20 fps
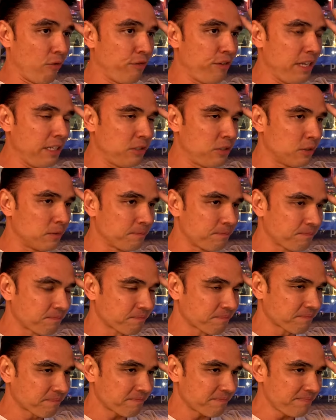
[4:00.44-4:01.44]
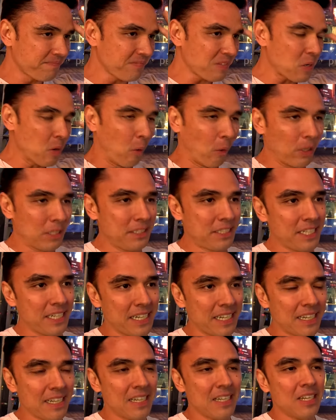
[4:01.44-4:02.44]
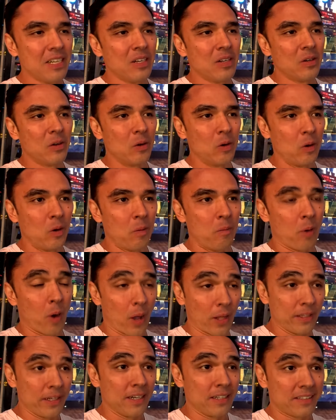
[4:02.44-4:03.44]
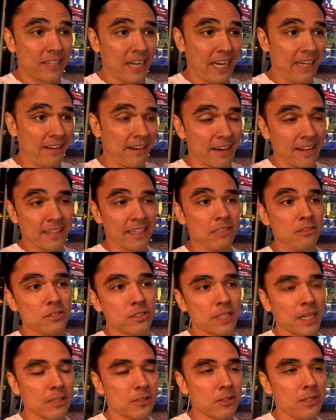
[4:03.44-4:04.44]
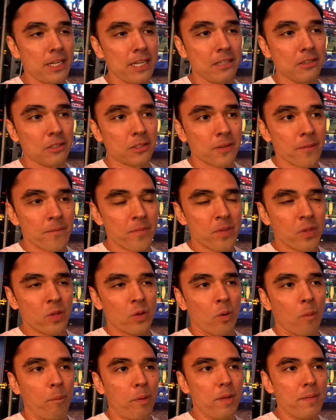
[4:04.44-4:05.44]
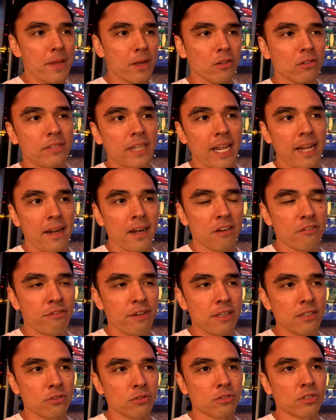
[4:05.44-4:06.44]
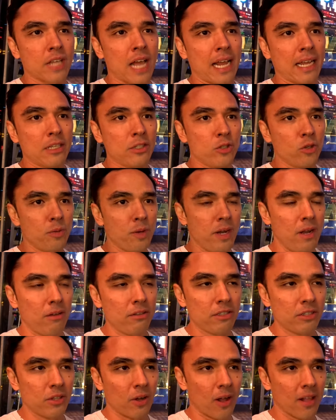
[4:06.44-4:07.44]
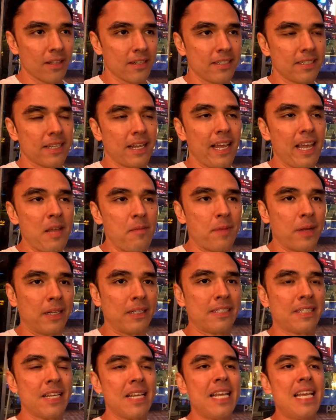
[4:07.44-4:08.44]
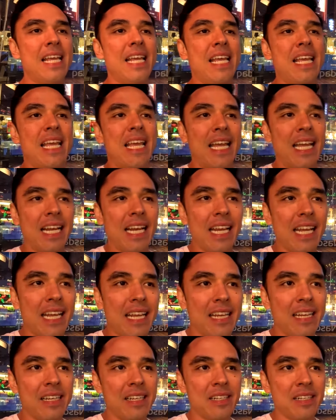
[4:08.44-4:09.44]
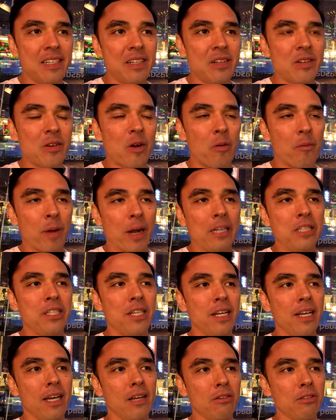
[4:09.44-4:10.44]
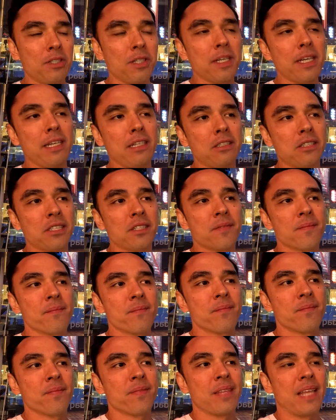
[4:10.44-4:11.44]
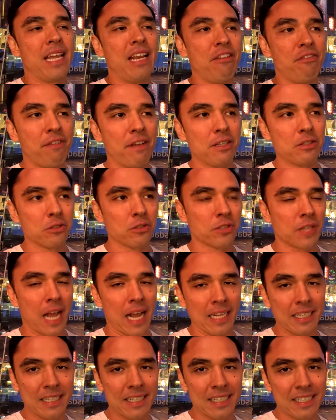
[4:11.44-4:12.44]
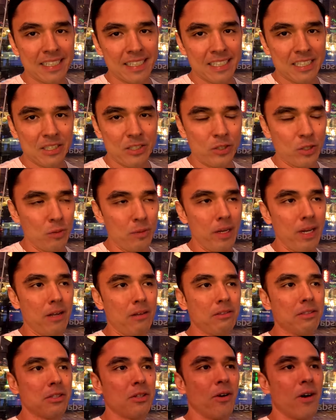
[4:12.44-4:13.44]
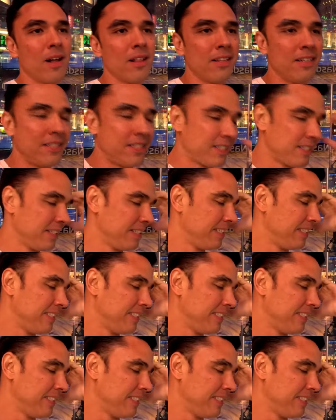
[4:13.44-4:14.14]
um vídeo onde o brother trader aqui dos Estados Unidos, o primeiro trader que fez um saque de um milhão de dólares na Apex, ele compartilhando o seguinte: ele fez o saque, de um milhão de dólares.